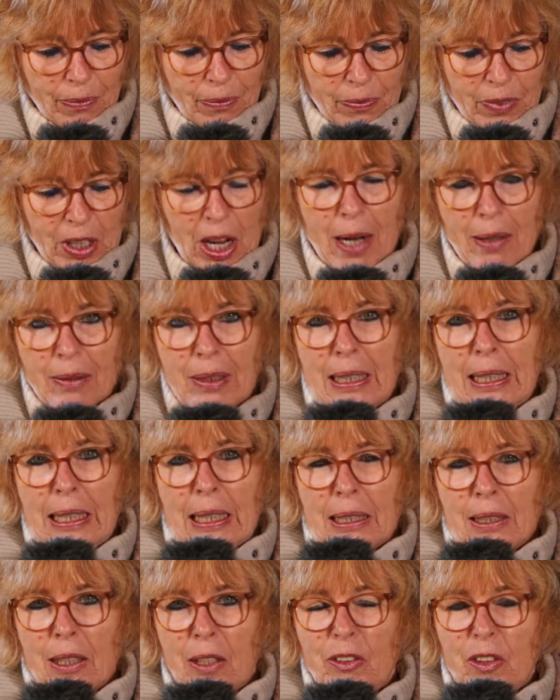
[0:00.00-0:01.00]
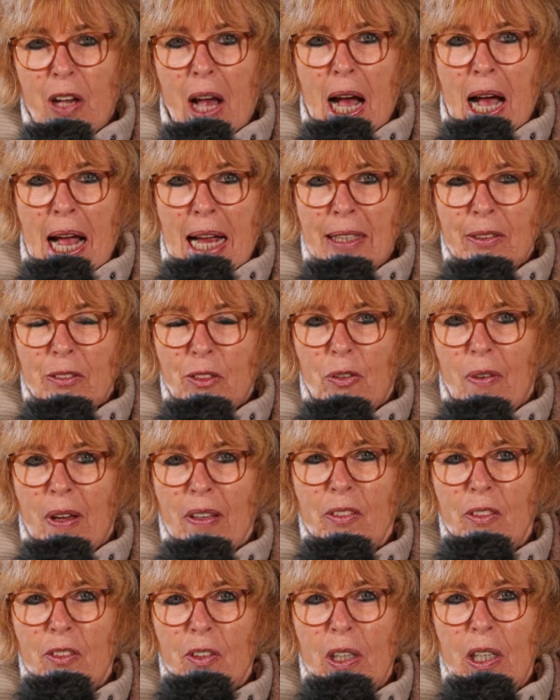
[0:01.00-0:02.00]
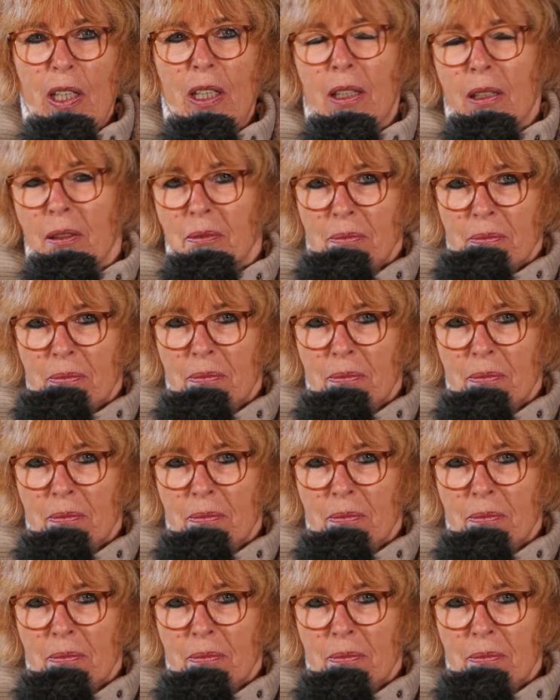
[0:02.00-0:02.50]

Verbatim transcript: Tja, das Jahr 2021